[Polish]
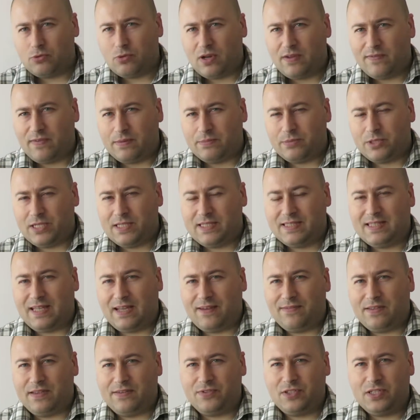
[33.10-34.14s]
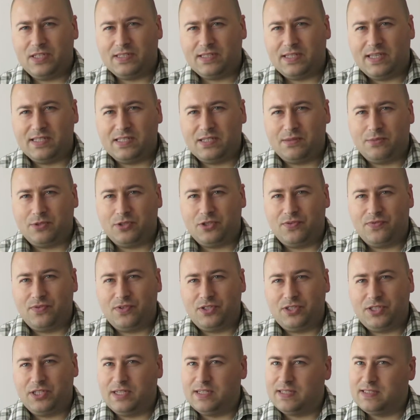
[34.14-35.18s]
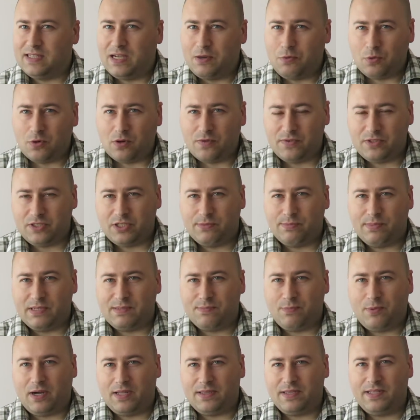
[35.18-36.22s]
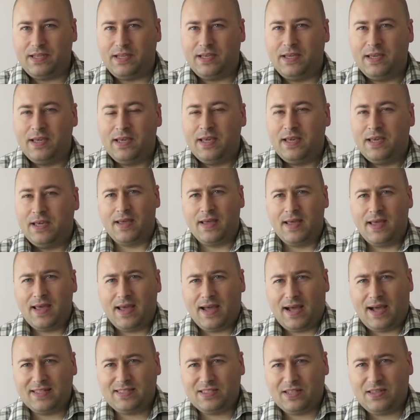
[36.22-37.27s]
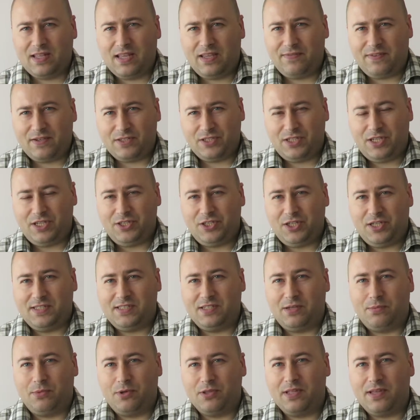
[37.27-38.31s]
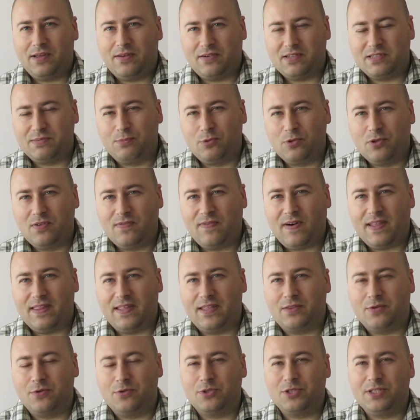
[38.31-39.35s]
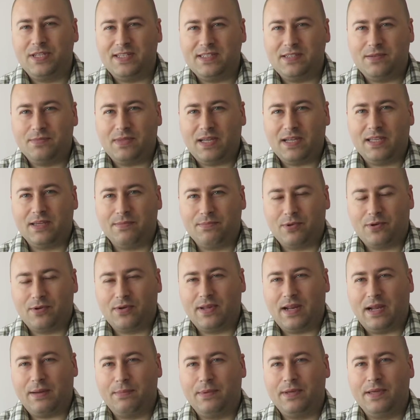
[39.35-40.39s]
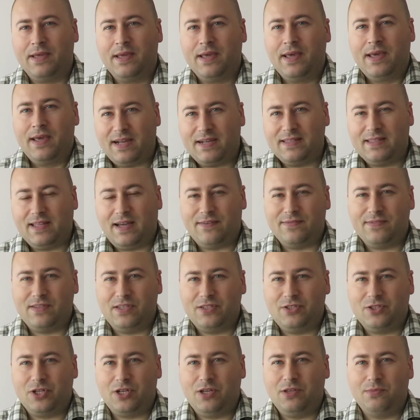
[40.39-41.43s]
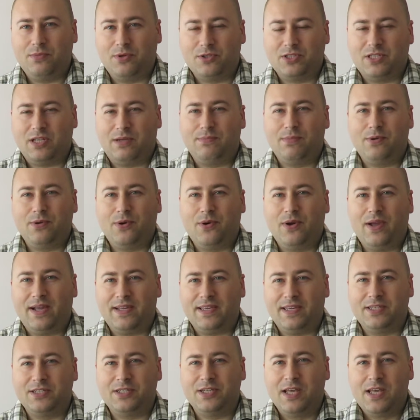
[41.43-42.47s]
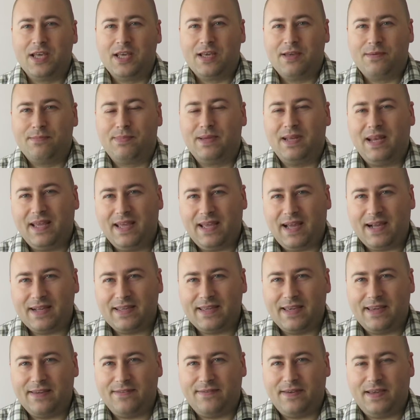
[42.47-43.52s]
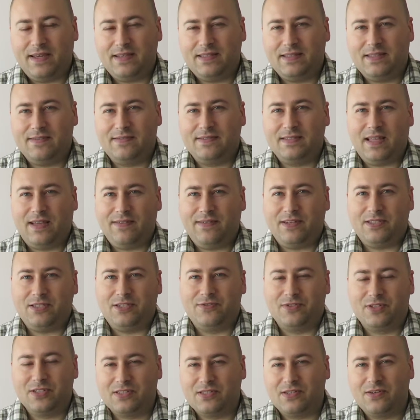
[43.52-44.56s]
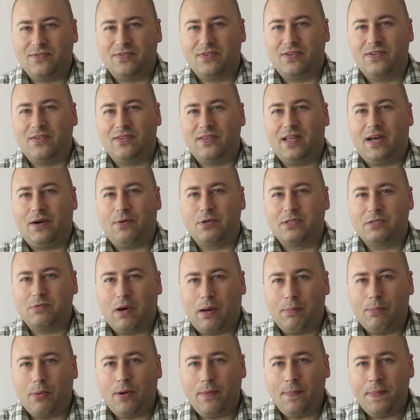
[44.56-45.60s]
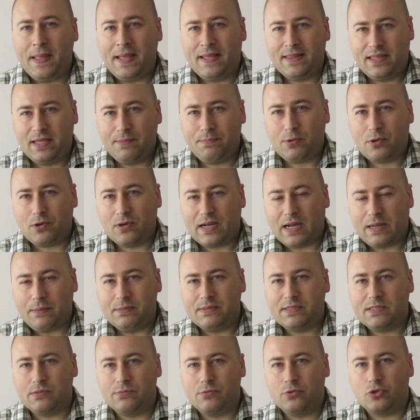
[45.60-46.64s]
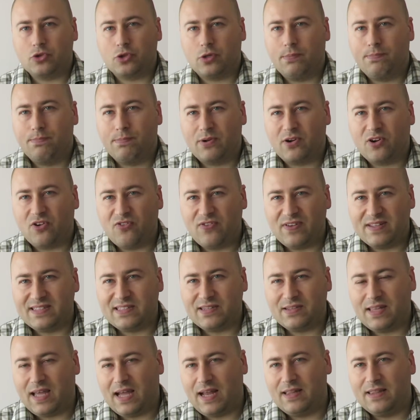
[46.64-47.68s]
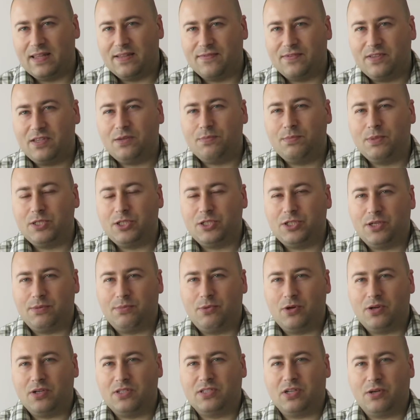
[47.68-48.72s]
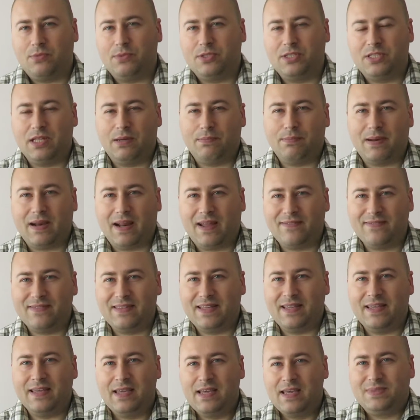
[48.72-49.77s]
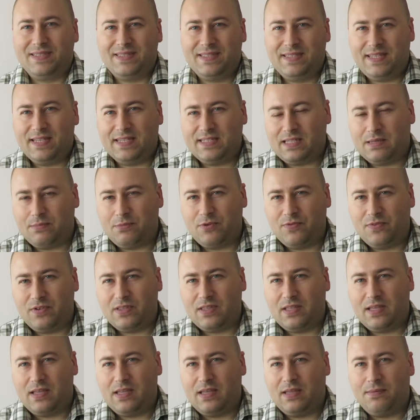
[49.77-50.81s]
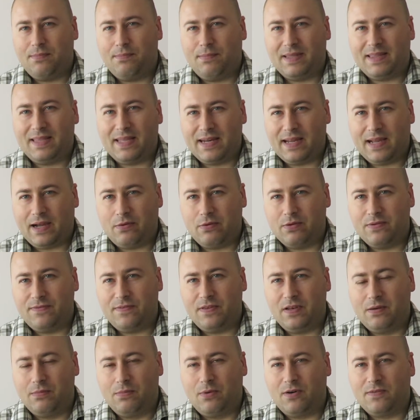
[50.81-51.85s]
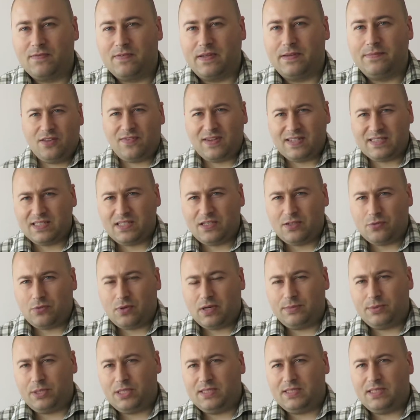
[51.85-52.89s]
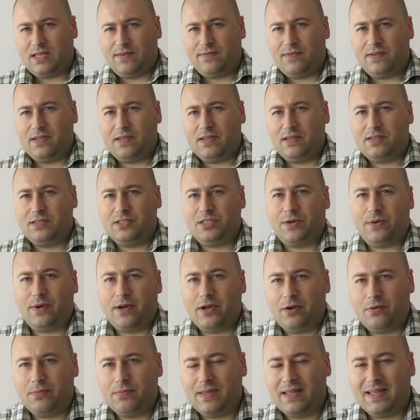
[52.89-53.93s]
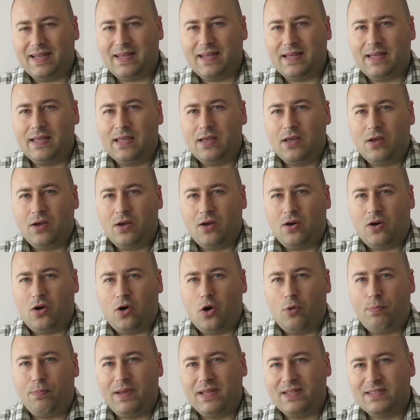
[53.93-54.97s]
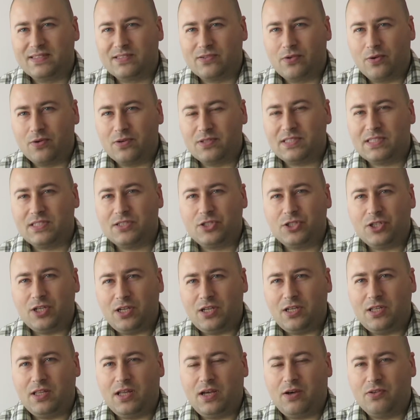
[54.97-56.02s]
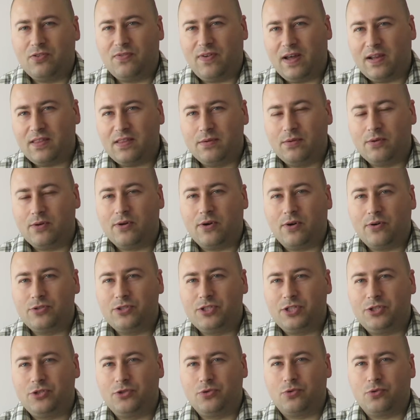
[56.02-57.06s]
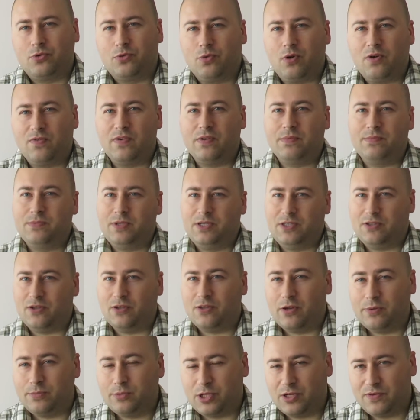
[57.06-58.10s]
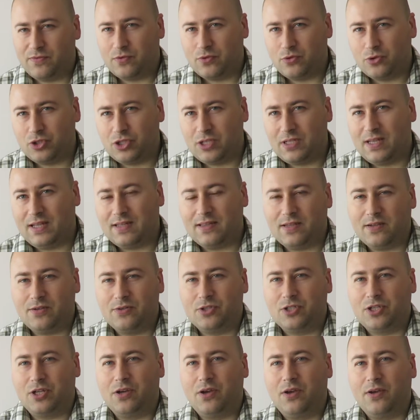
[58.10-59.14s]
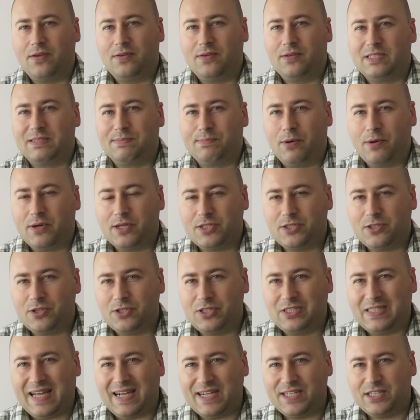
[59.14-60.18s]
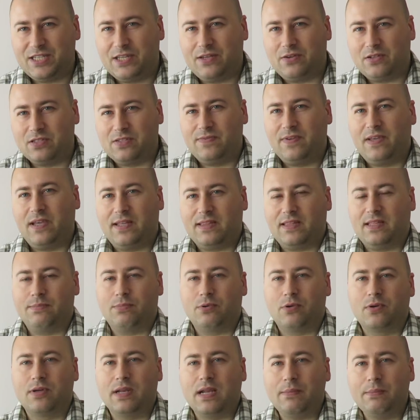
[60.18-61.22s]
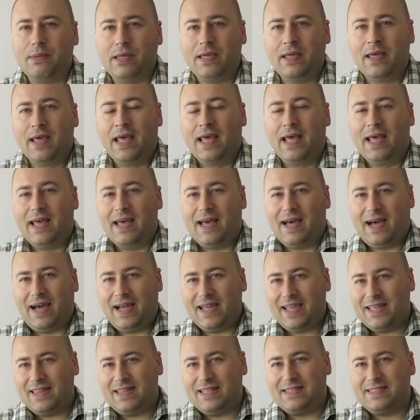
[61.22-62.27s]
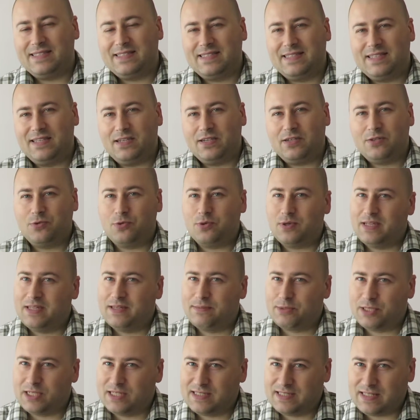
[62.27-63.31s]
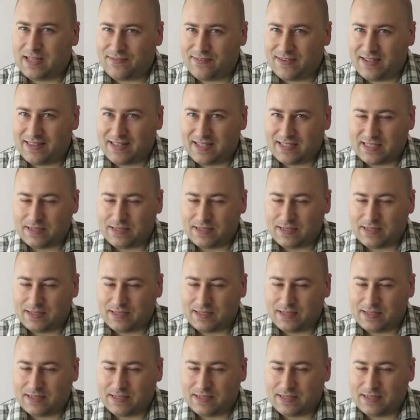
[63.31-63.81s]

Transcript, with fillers: które Wam przedstawię, wszystkie są oczywiście całkowicie bezpłatnie. A co najważniejsze, są one rozbudowane. To już nie są takie programy jak dawniej, czyli można było jakieś byle jakie efekty wstawiać i wszystko wyglądało słabo. Te programy są już profesjonalne. W nich będziecie mogli zrobić naprawdę niesamowite materiały filmowe. Dwa z nich, które przedstawię, działają na open source, czyli na otwartym kodzie źródłowym i to dobrze wróży, dlatego że e, społeczność także rozwija te programy a jeden z nich, który przedstawię na